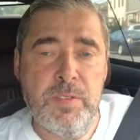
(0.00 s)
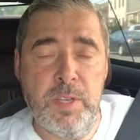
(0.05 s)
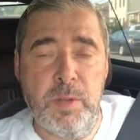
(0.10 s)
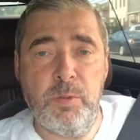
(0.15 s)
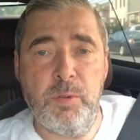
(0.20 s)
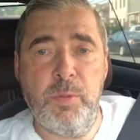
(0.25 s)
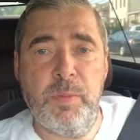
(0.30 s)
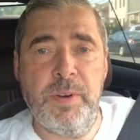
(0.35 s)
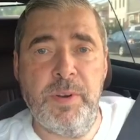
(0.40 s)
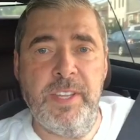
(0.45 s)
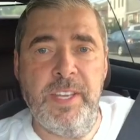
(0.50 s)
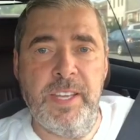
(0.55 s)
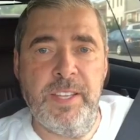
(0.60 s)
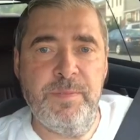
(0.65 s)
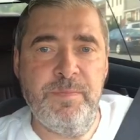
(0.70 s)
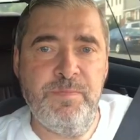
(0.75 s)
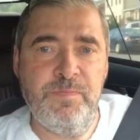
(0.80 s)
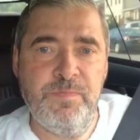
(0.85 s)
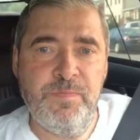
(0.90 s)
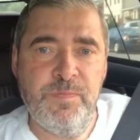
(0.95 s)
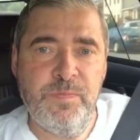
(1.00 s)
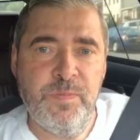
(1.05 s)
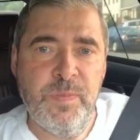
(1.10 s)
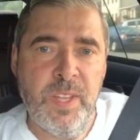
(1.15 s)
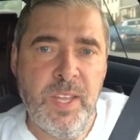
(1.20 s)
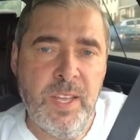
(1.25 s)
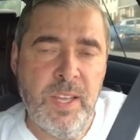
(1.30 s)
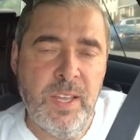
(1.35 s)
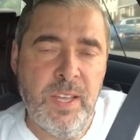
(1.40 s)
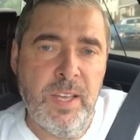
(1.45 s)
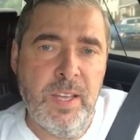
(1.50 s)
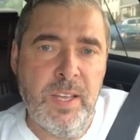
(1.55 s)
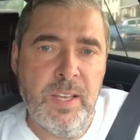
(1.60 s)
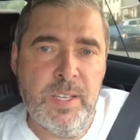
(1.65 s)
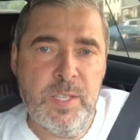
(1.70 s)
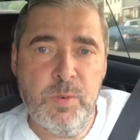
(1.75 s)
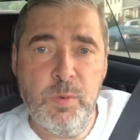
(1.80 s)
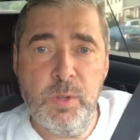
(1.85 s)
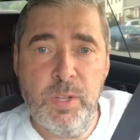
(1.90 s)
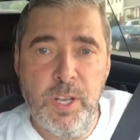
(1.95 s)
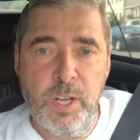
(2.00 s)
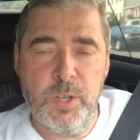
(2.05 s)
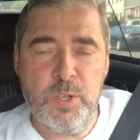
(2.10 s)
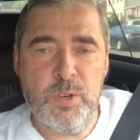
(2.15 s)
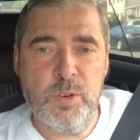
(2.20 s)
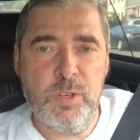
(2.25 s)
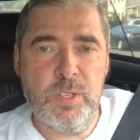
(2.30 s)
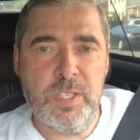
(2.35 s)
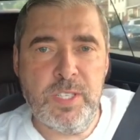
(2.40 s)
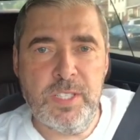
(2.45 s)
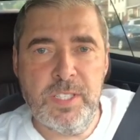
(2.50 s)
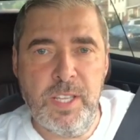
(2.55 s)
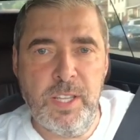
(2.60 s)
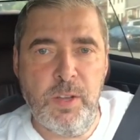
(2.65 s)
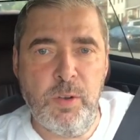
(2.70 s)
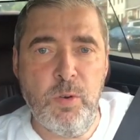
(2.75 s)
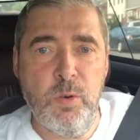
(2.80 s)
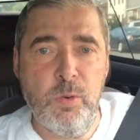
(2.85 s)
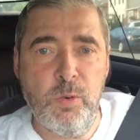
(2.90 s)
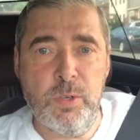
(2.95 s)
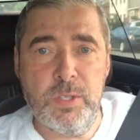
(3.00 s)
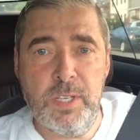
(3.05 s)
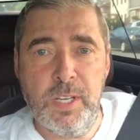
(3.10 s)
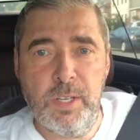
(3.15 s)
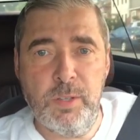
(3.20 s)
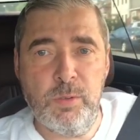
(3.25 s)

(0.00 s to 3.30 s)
Всем добрый день! Сегодня я хочу рассказать о конкурсе,